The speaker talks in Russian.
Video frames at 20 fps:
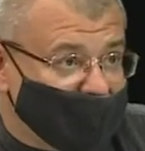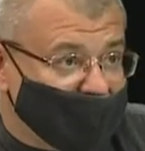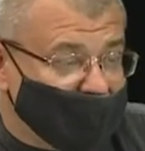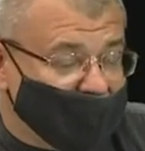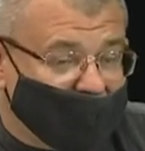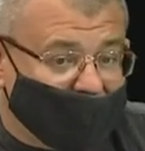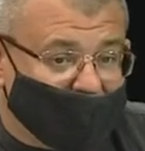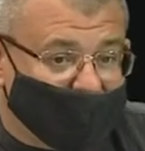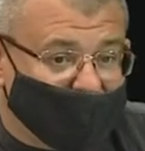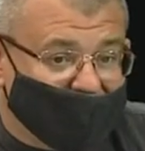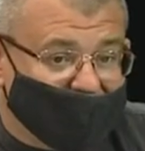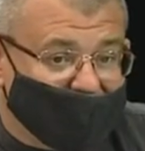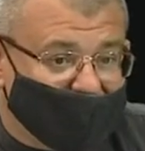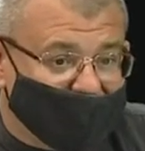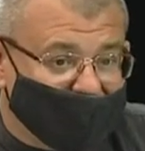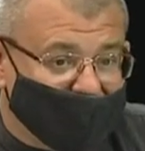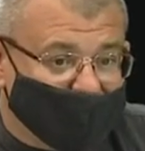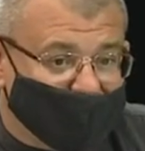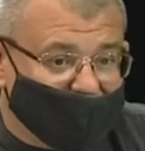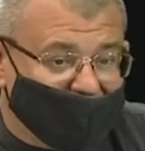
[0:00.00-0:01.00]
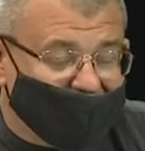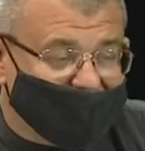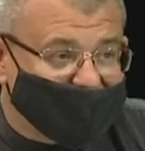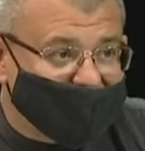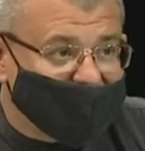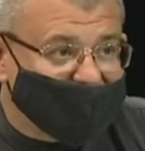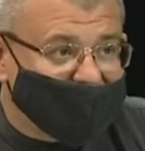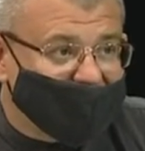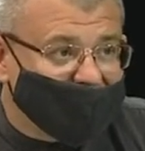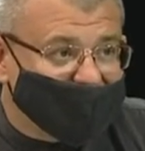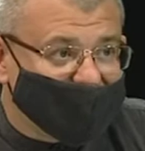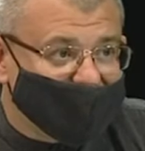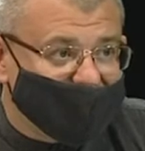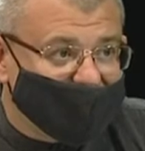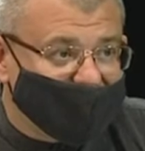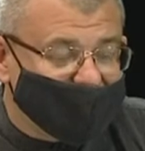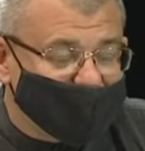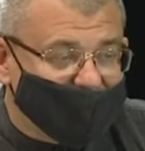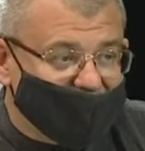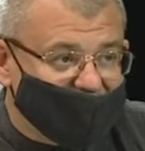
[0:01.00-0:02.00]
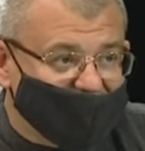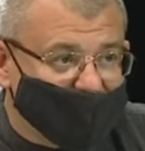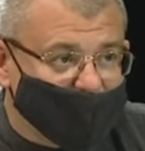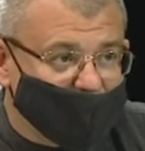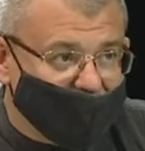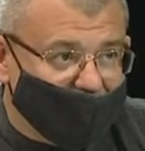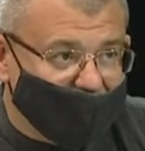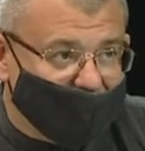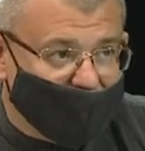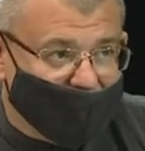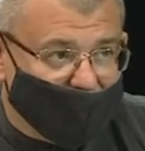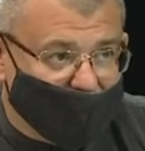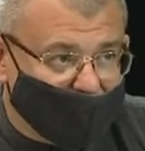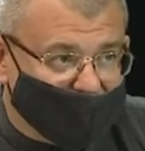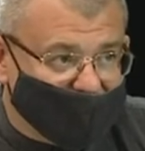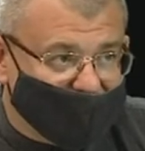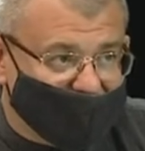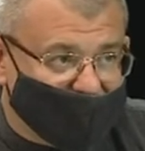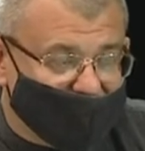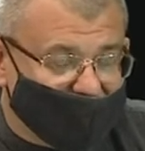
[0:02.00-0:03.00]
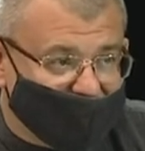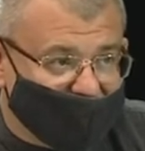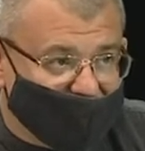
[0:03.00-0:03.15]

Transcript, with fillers: а, мы хотим показать, как через призму религиозности,